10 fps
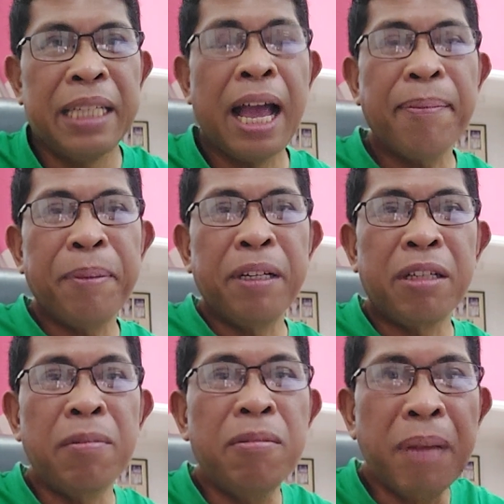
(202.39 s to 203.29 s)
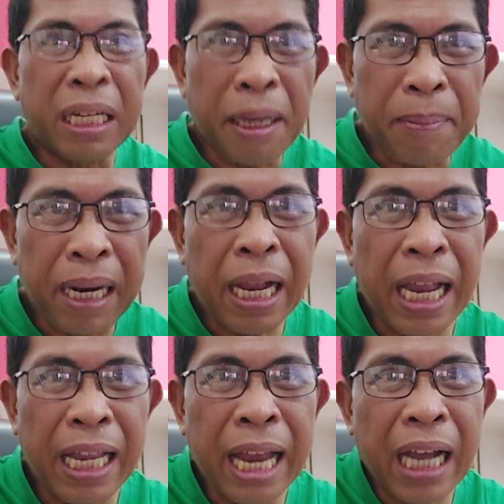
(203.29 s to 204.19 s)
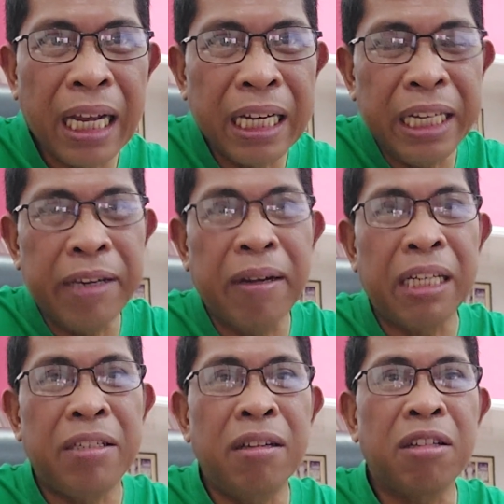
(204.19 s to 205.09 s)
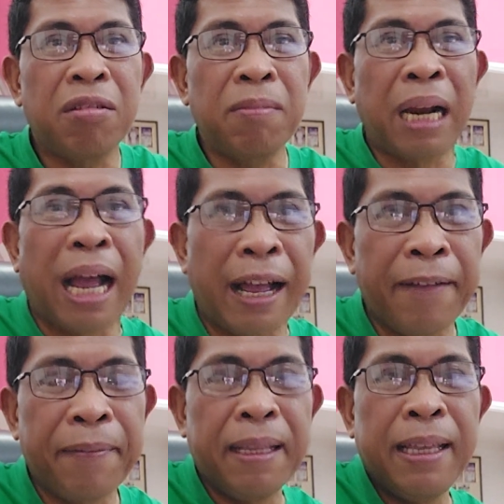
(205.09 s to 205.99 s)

tapos sumobra sa pangangailangan ninyo at yung sobra,